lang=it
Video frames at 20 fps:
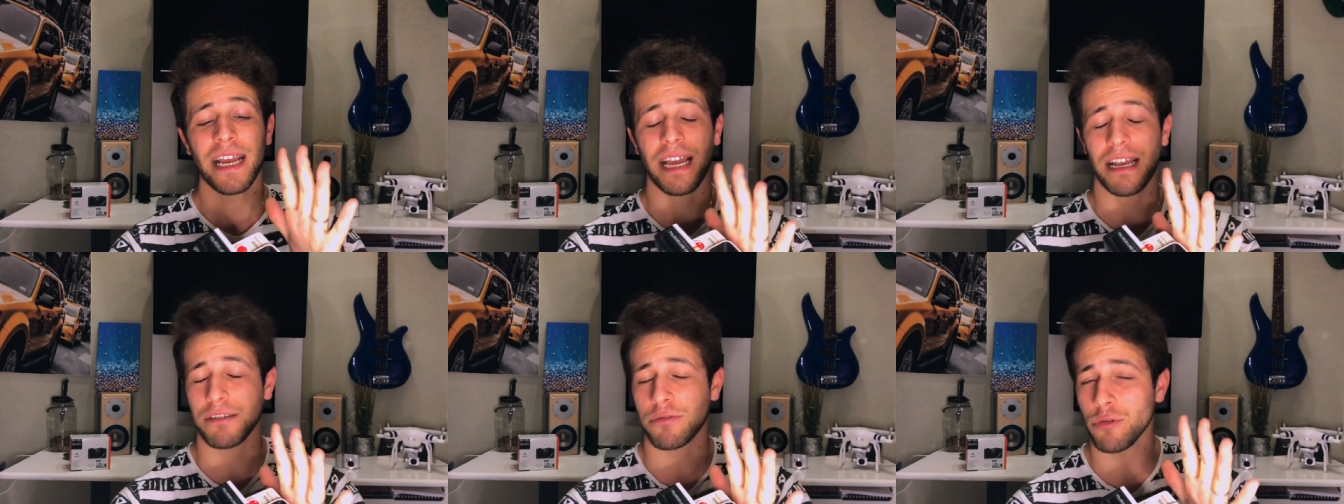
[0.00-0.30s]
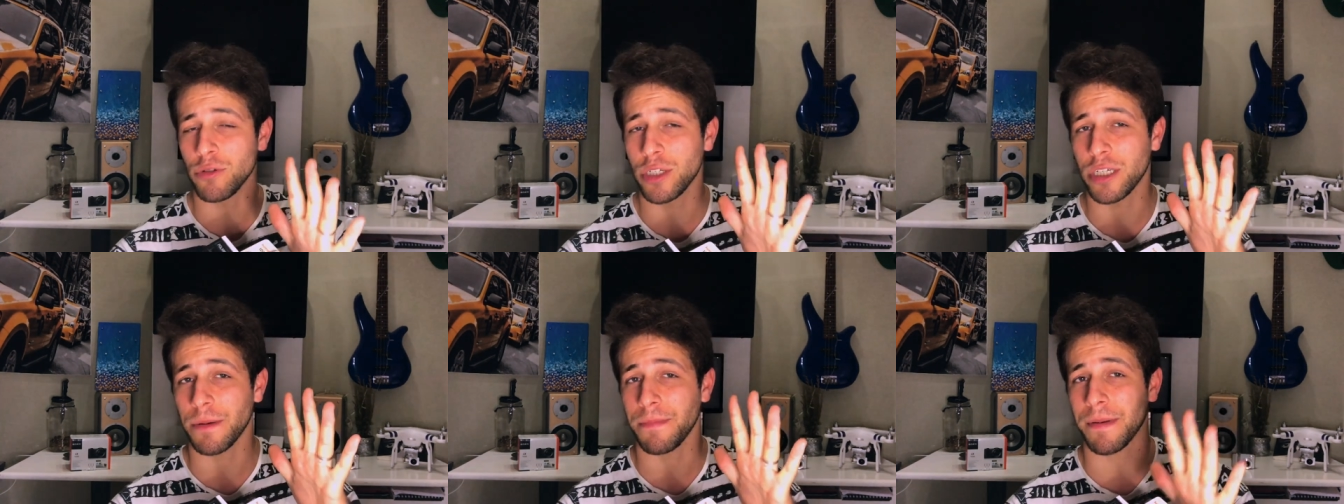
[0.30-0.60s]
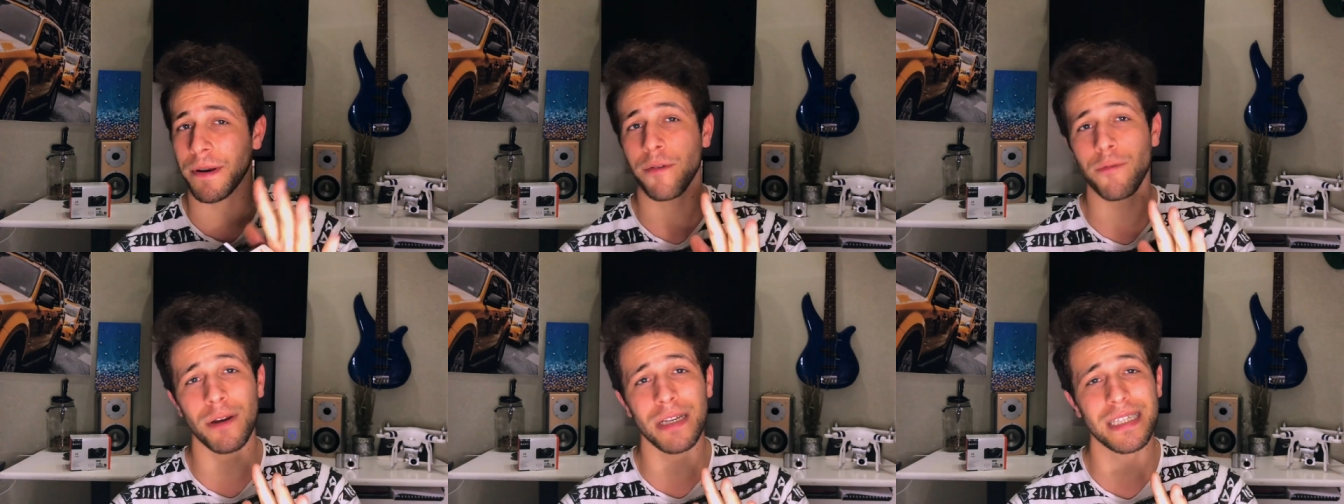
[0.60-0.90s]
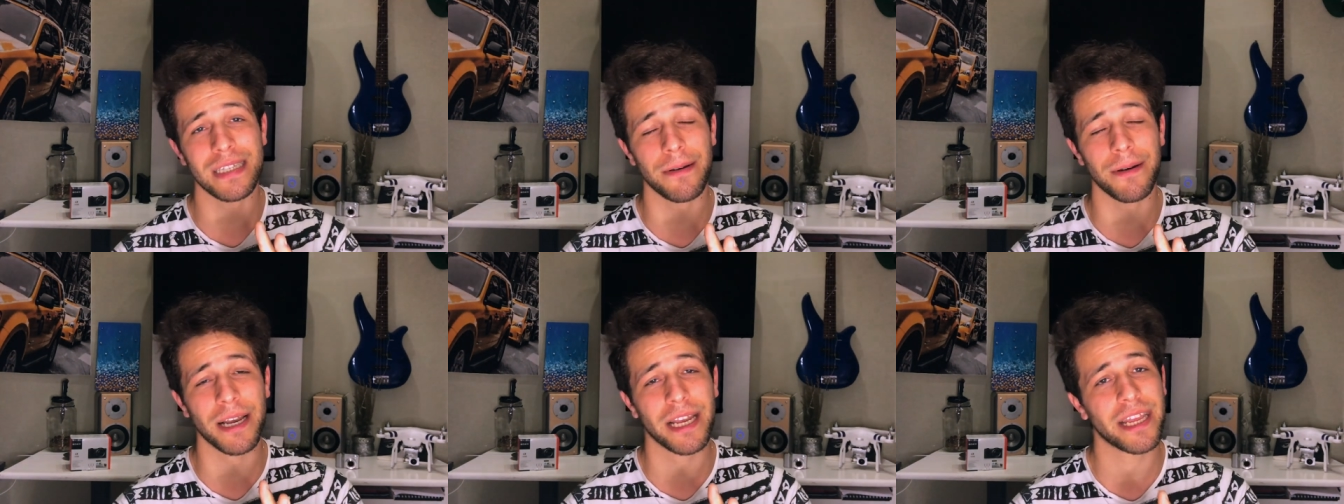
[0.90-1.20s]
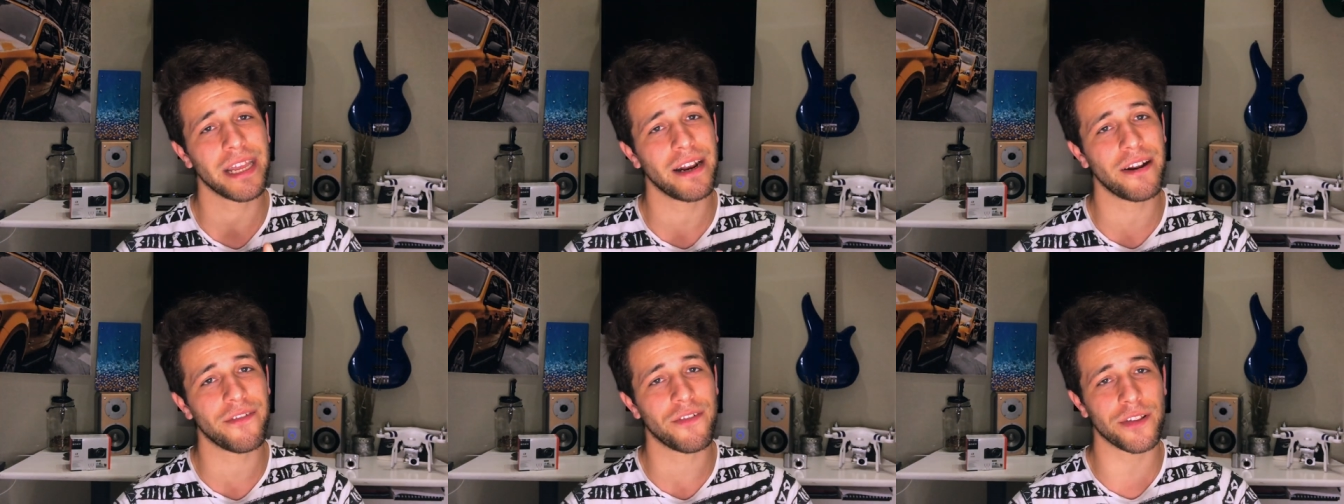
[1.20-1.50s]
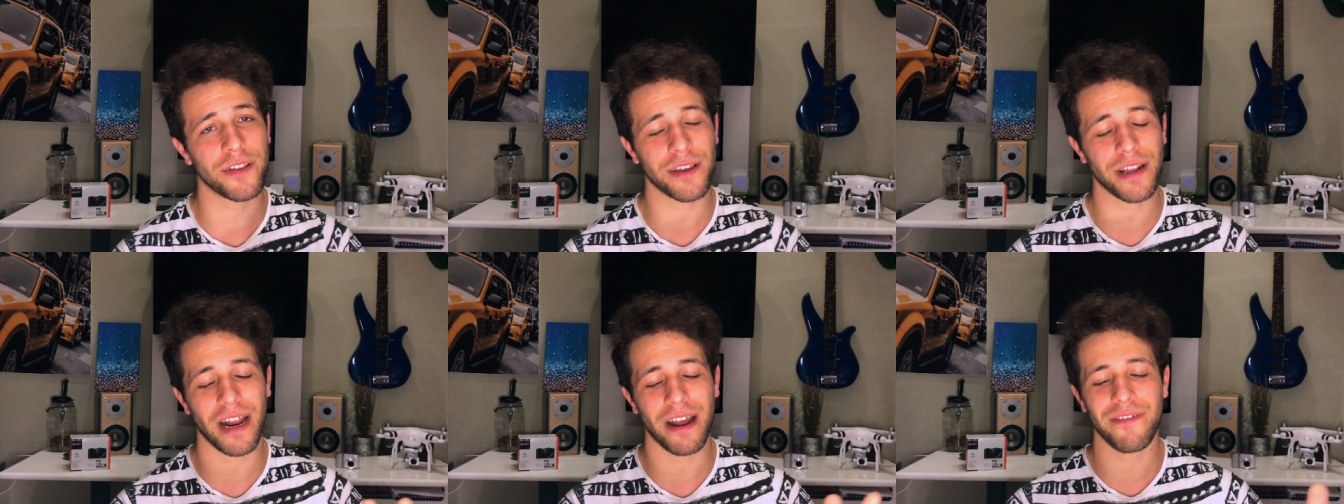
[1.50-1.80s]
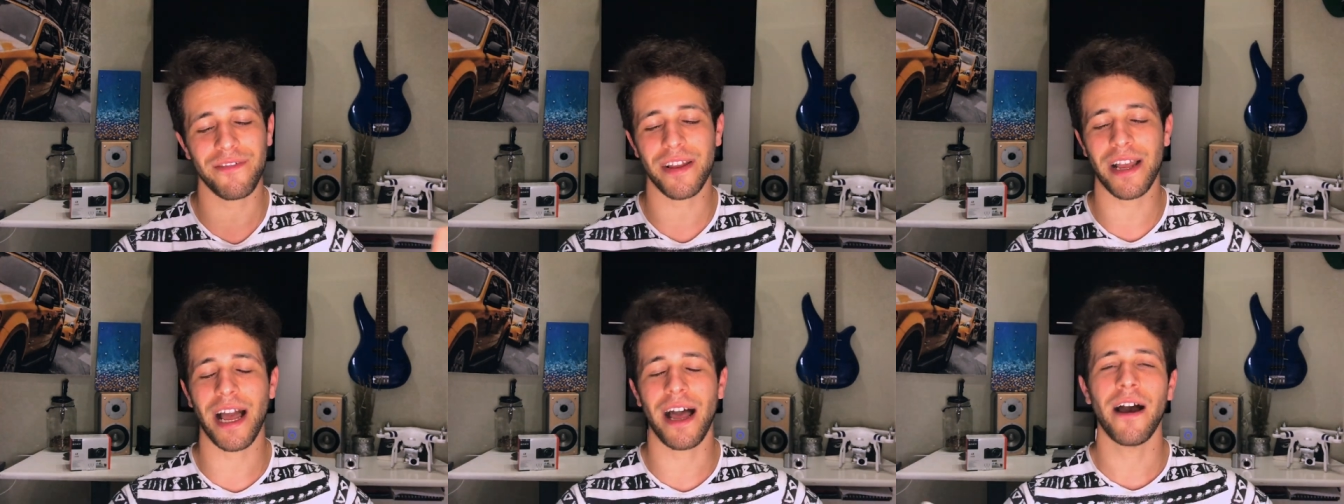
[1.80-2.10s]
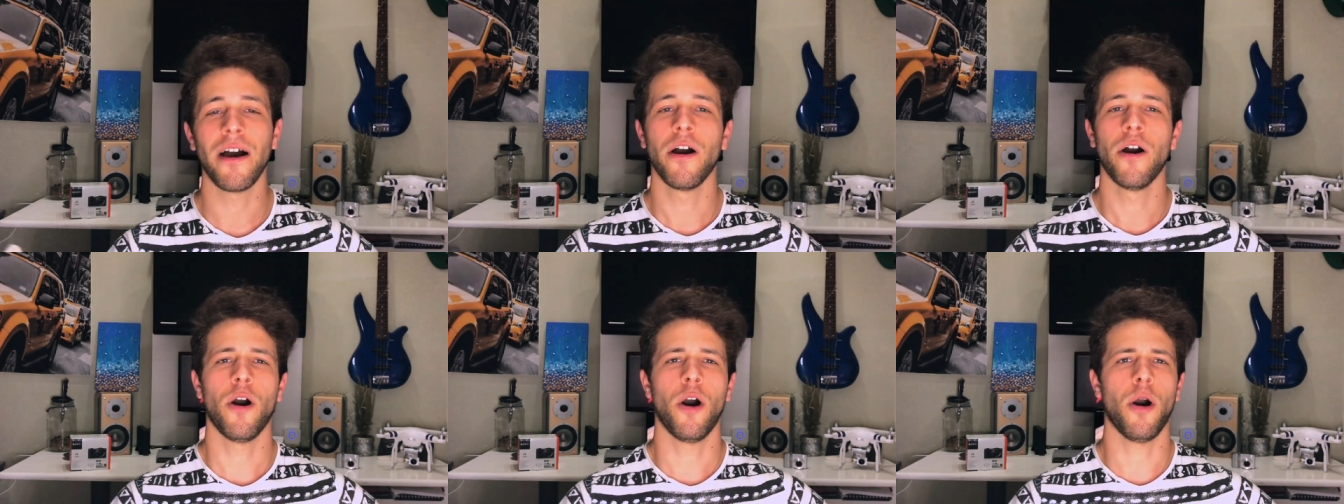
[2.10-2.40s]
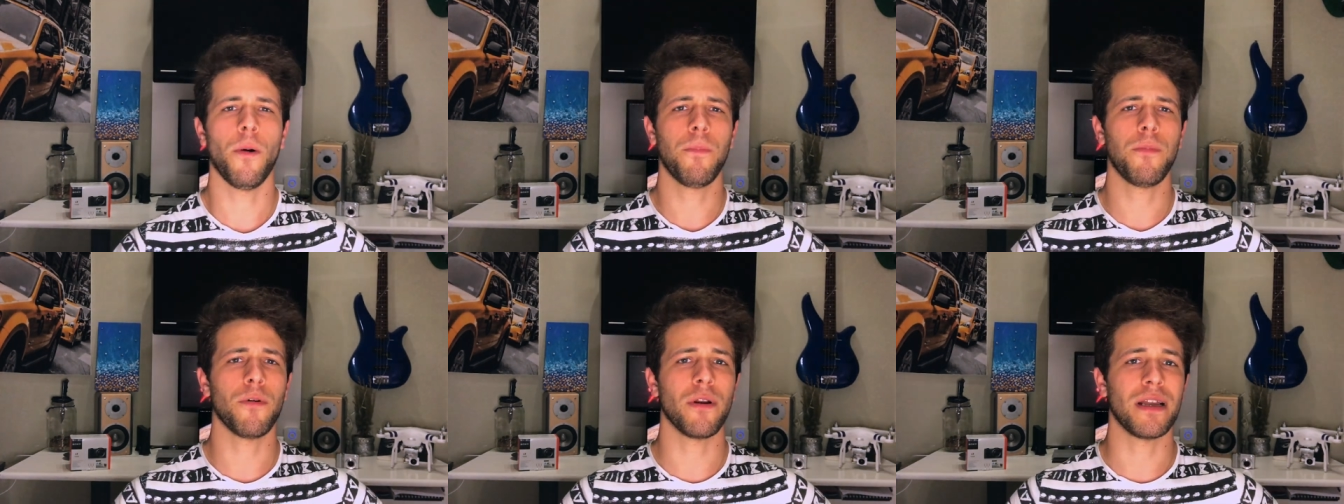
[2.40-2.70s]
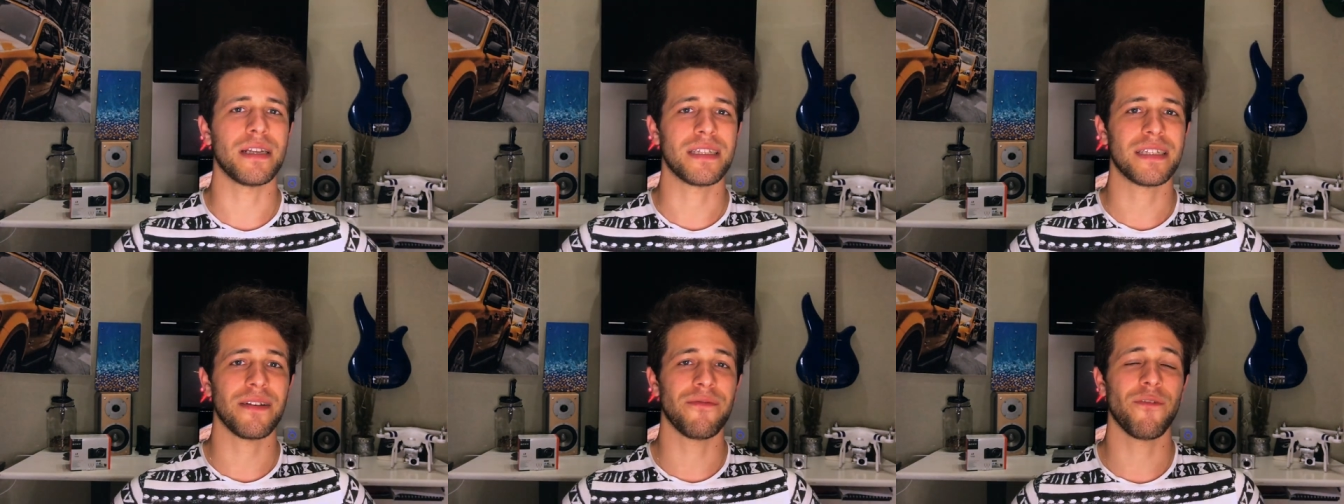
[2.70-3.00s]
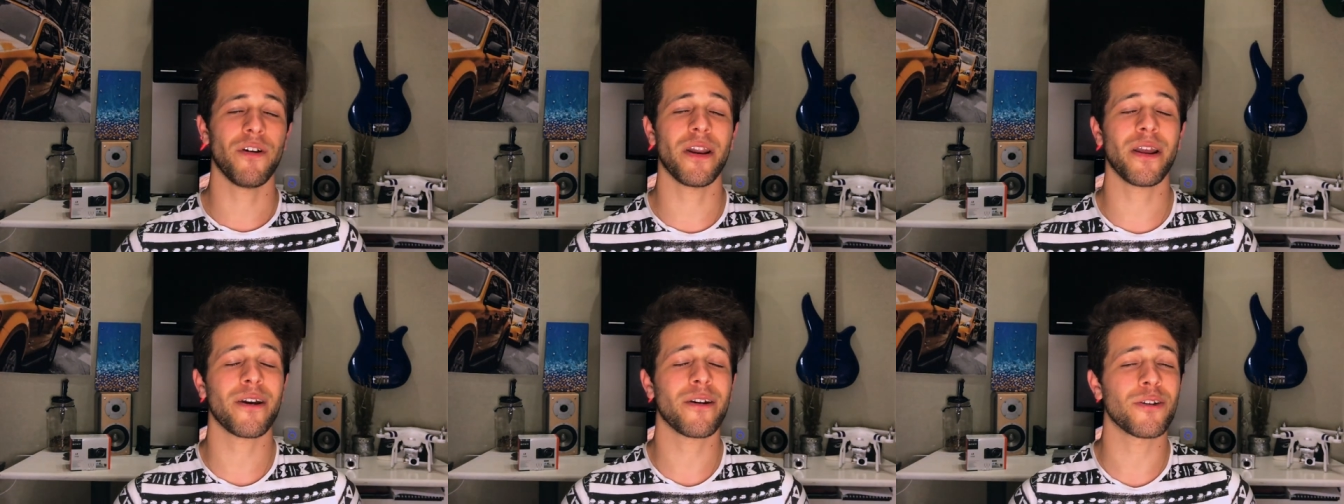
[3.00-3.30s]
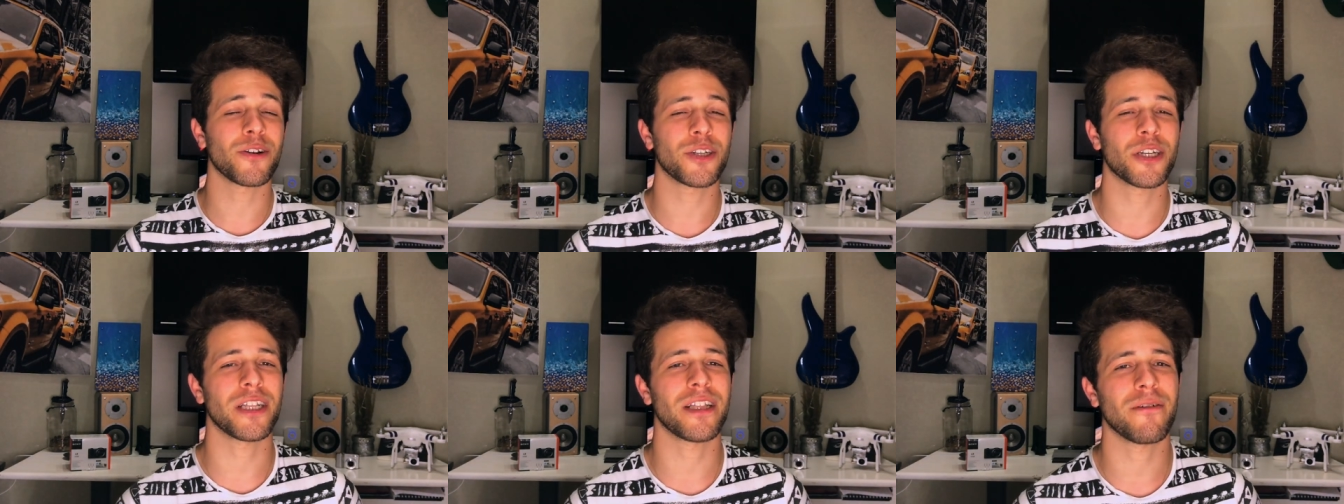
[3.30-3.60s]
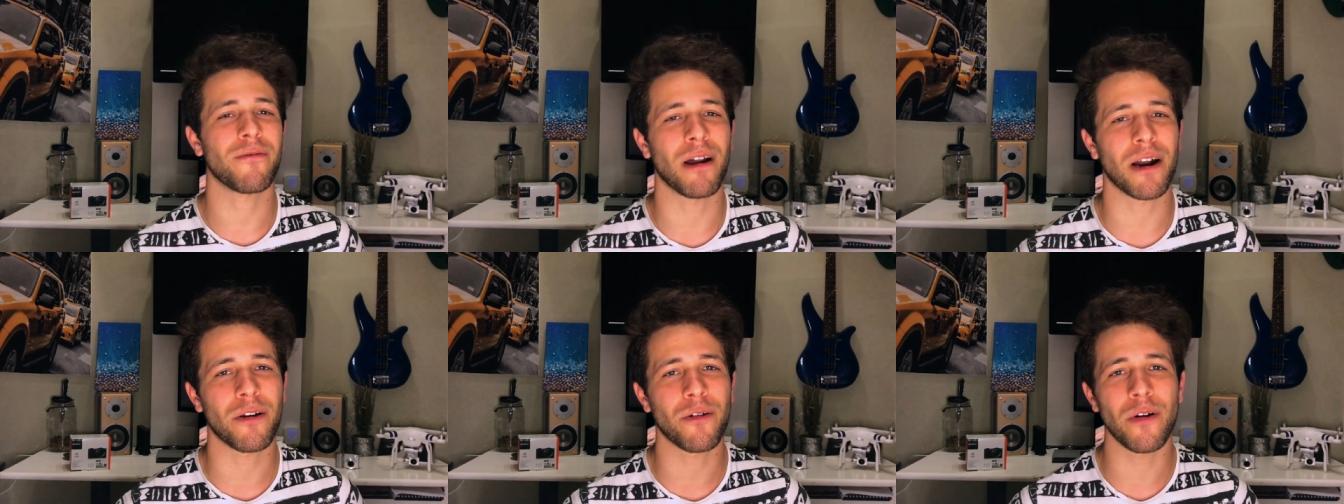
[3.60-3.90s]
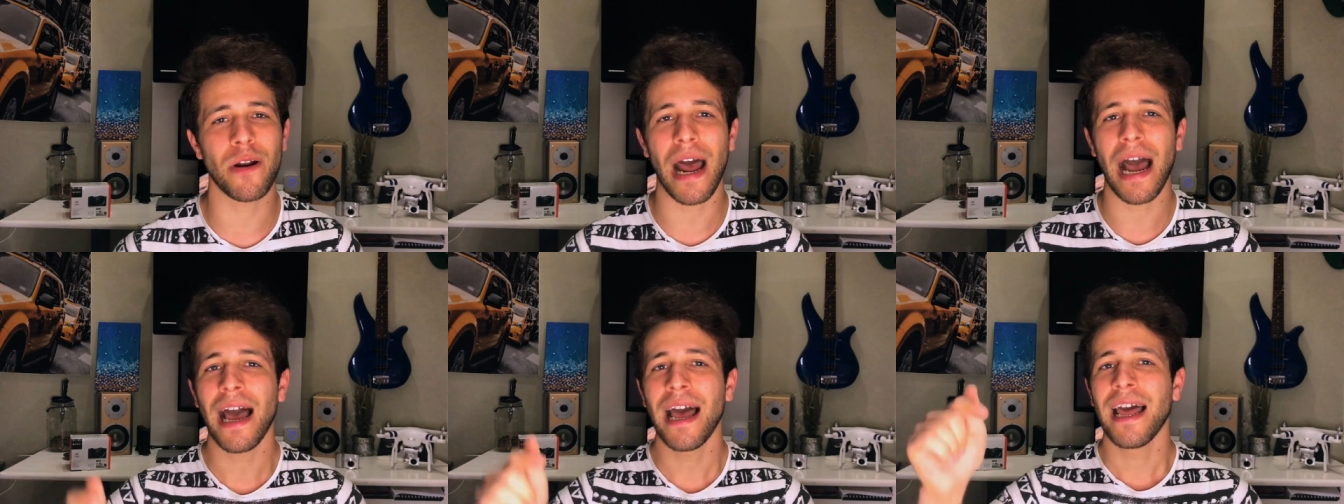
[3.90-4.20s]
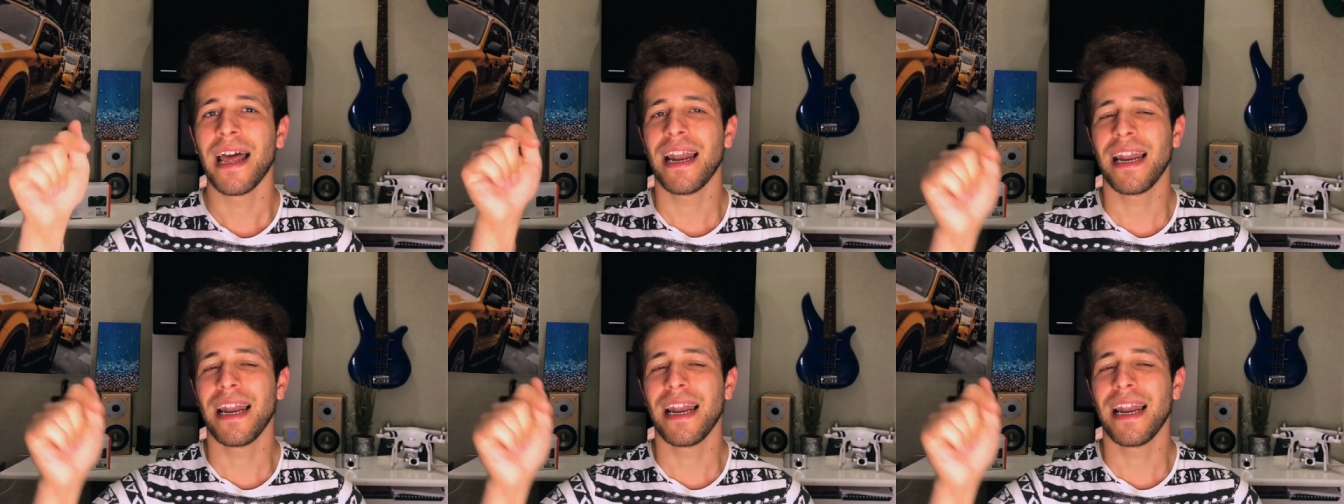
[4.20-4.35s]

cartucce per questa macchina fotografica, Oppure se voi ne conoscete qualcuna,